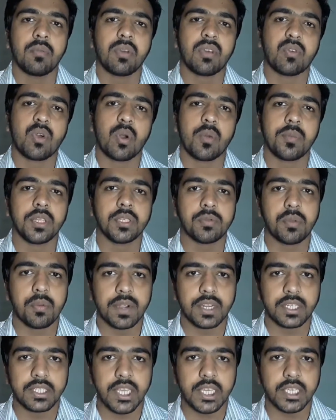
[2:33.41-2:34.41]
परफॉर्मेंस भी
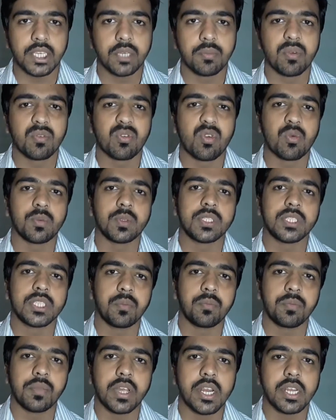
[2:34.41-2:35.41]
बढ़ जाएगी परफॉर्मेंस
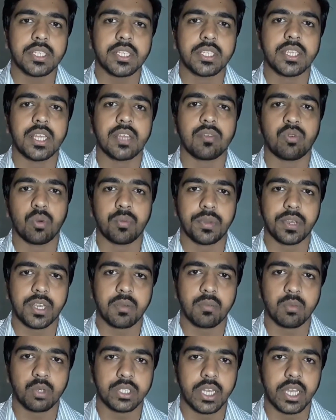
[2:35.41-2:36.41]
कम करना चाहते हैं वो भी
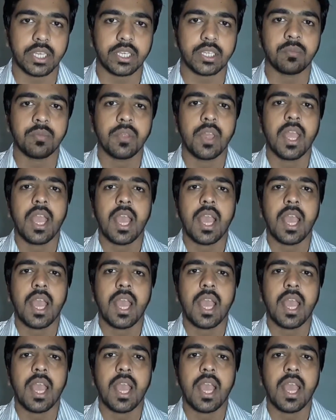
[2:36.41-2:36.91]
कम हो जाएगी